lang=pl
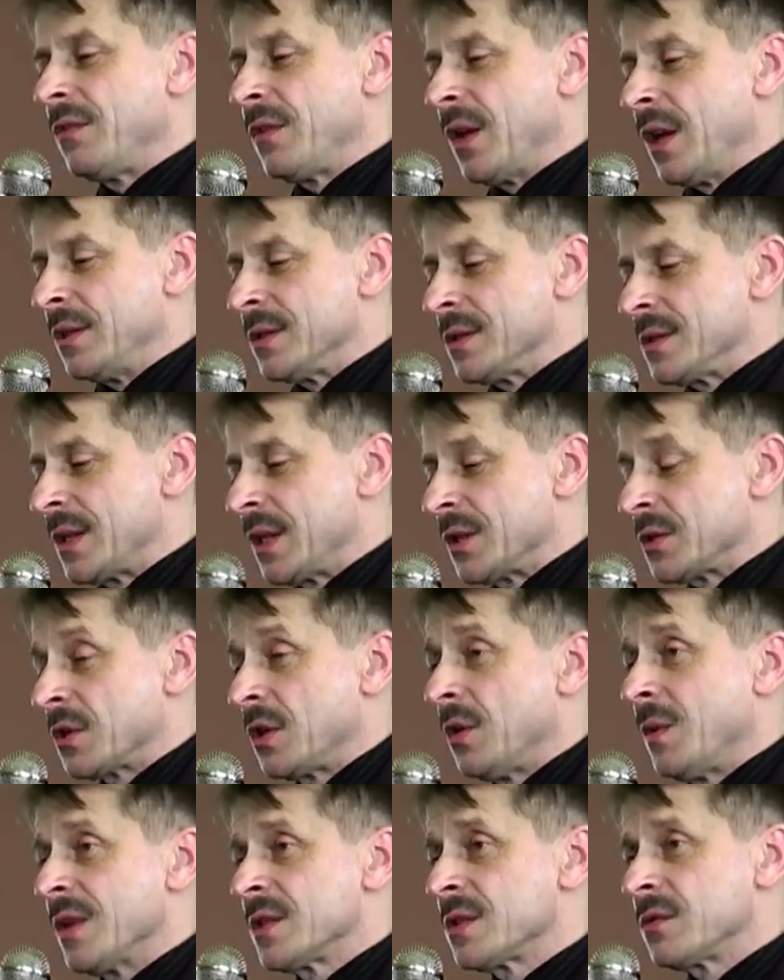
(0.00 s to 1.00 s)
więcej. A
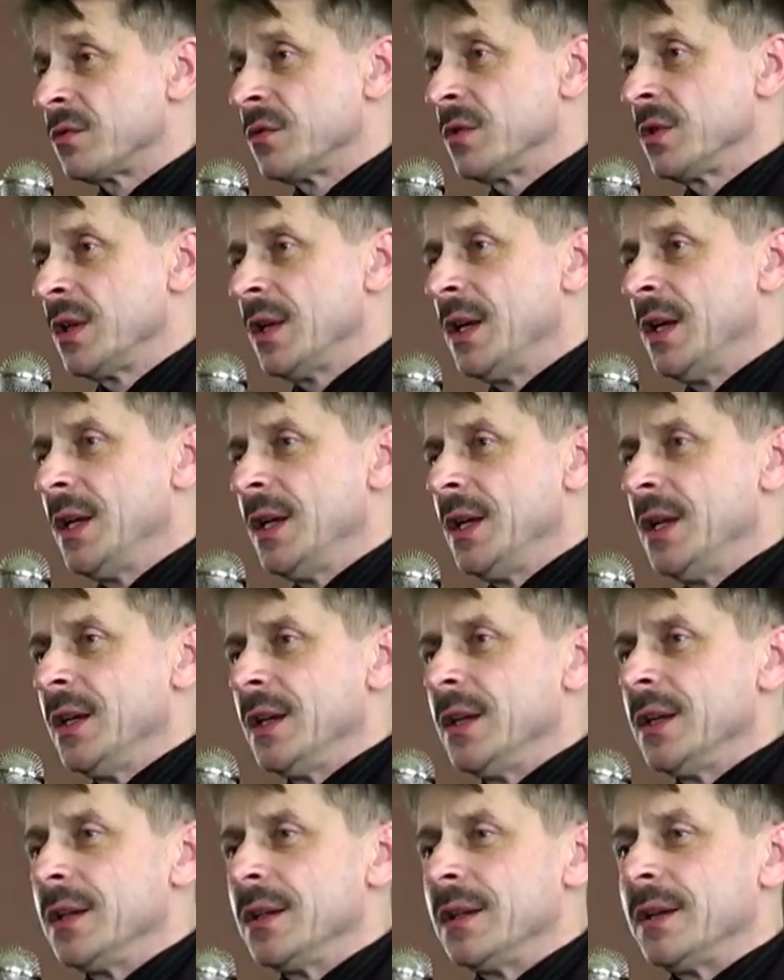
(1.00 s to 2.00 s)
szkoła swój
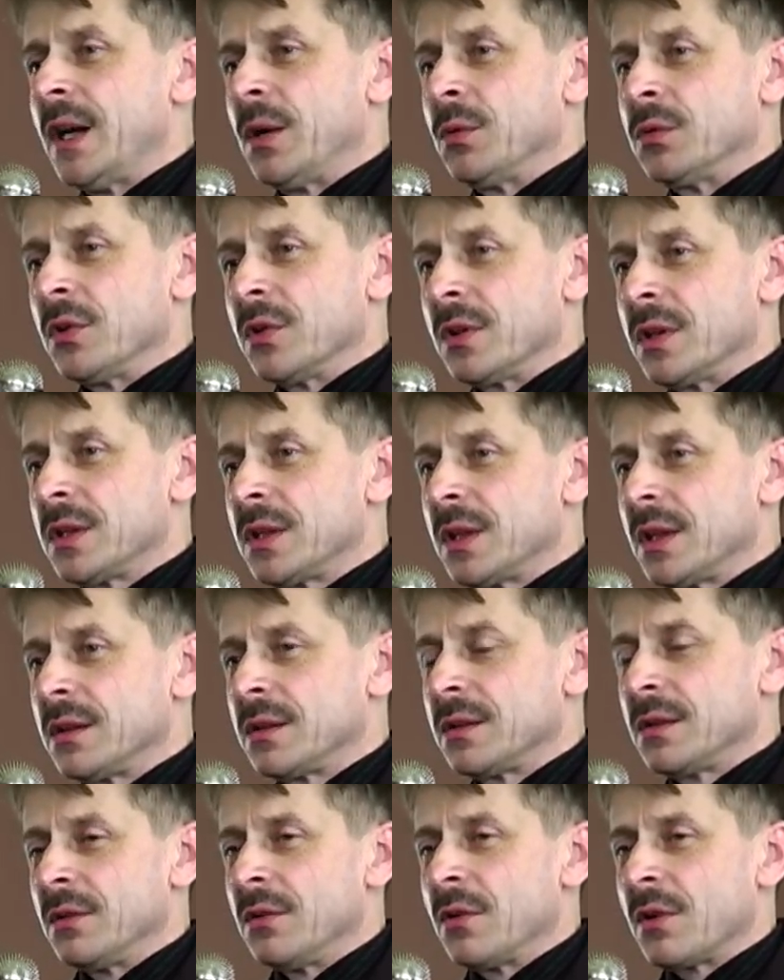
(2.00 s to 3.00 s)

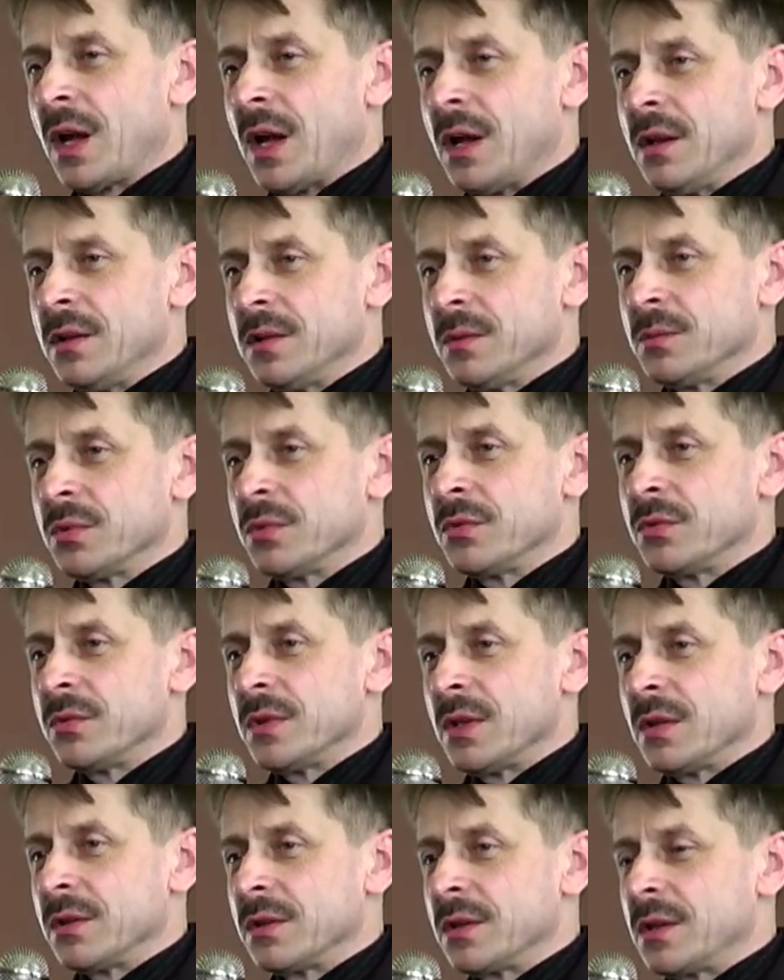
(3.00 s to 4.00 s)
autorytet lokalny
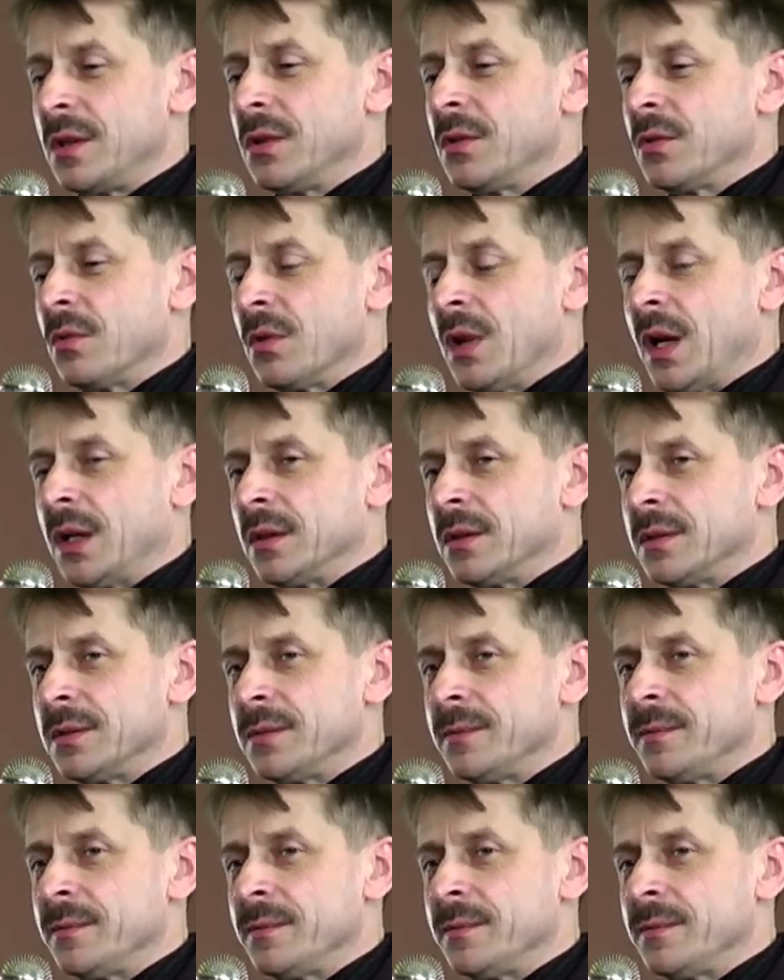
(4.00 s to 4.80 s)
buduje od kilku lat.